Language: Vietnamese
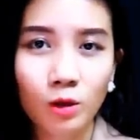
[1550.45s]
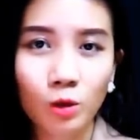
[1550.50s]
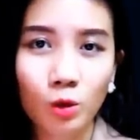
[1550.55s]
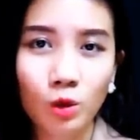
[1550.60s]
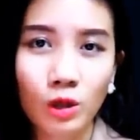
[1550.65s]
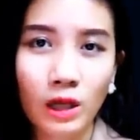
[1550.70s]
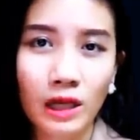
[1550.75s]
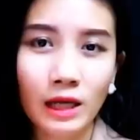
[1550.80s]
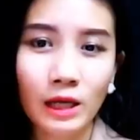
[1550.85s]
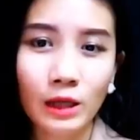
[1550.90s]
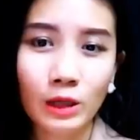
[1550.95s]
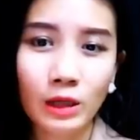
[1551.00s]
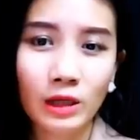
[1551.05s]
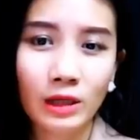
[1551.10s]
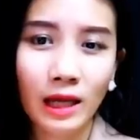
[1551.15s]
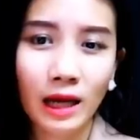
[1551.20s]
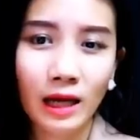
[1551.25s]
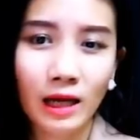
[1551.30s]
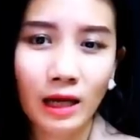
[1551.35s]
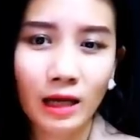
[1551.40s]
Cô ta liền đưa
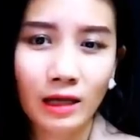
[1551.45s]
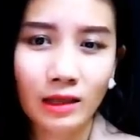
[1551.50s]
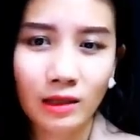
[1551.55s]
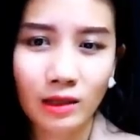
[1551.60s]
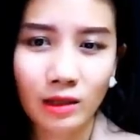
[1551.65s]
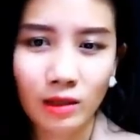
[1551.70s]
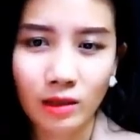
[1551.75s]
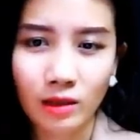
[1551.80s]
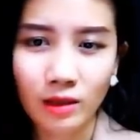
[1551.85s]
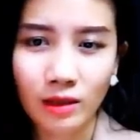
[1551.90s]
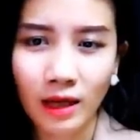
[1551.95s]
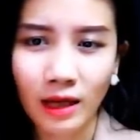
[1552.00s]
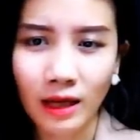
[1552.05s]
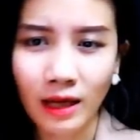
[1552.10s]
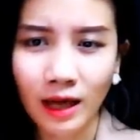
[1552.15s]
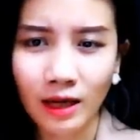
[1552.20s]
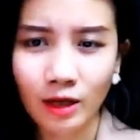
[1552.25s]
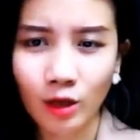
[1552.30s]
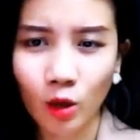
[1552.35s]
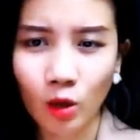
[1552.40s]
tay lên ngực Để
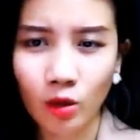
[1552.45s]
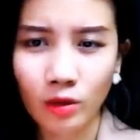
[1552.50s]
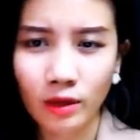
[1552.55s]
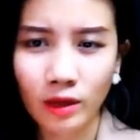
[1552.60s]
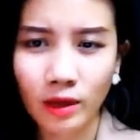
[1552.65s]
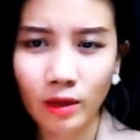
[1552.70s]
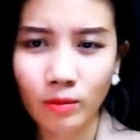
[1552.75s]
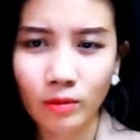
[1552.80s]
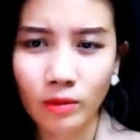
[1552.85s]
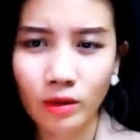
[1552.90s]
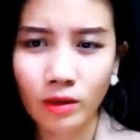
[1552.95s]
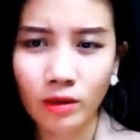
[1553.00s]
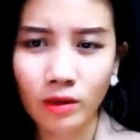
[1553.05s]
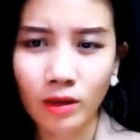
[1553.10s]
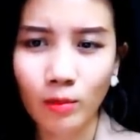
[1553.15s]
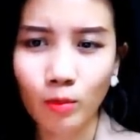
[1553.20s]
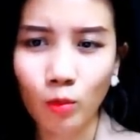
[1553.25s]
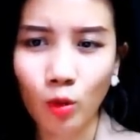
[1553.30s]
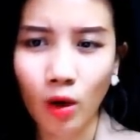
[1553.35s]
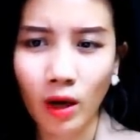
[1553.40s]
ngăn con tim đừng
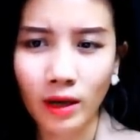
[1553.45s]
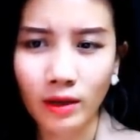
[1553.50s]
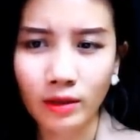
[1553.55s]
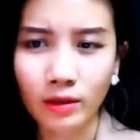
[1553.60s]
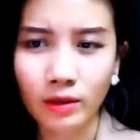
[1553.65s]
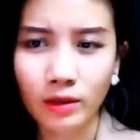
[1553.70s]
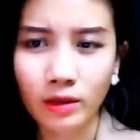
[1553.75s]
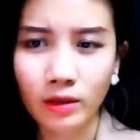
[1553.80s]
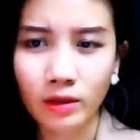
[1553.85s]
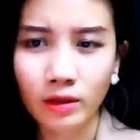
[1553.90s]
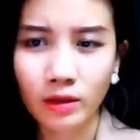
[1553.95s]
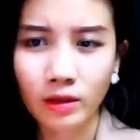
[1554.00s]
đập loạn nữa